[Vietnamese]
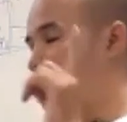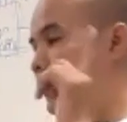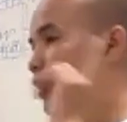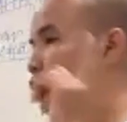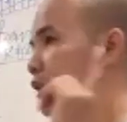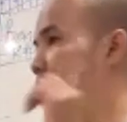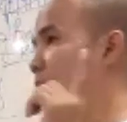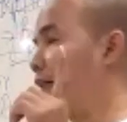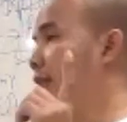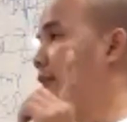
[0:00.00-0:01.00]
hôm nay đầu
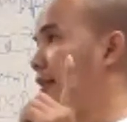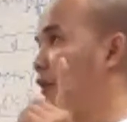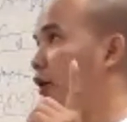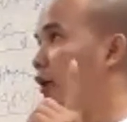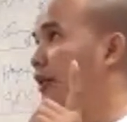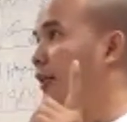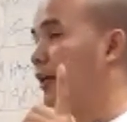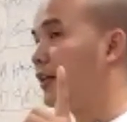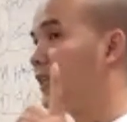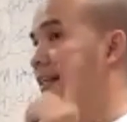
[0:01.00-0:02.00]
tiên bác sẽ cho chị
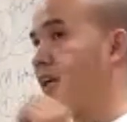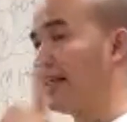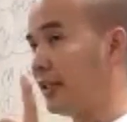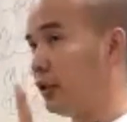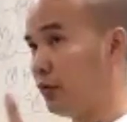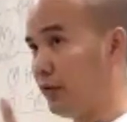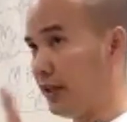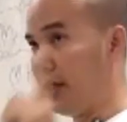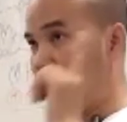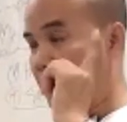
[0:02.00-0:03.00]
thấy được cái giá trị của
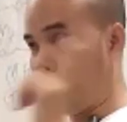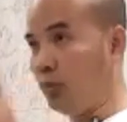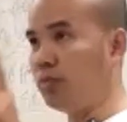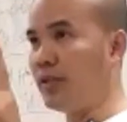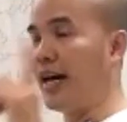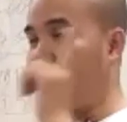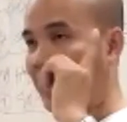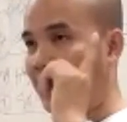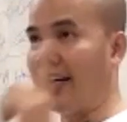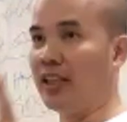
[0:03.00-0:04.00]
việc chúng ta
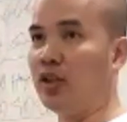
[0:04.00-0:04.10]
là khách